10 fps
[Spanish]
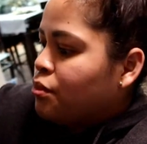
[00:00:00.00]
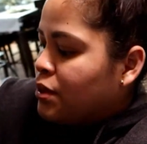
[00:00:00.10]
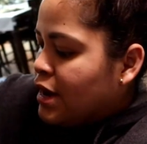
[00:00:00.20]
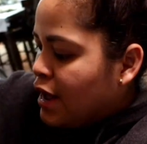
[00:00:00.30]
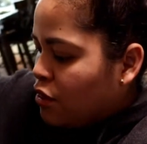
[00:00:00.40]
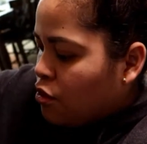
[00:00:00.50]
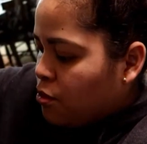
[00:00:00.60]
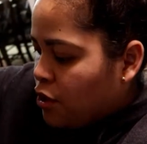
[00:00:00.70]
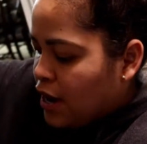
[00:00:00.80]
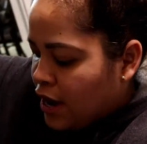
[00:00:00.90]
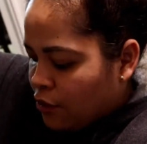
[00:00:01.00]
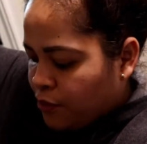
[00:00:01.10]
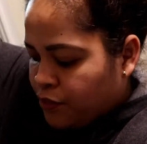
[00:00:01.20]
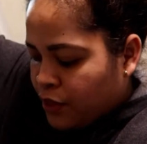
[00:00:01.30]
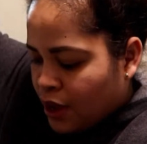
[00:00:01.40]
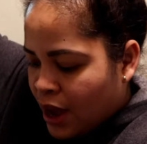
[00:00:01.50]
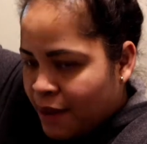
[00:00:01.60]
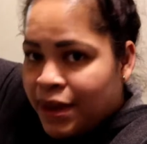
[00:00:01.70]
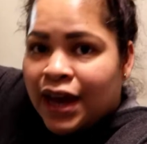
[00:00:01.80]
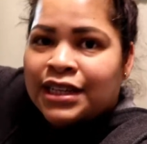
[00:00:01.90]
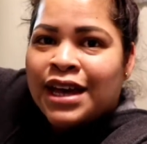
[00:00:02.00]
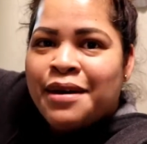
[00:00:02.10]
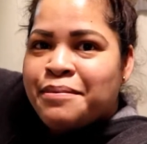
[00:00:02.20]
volado, volado. Amigas,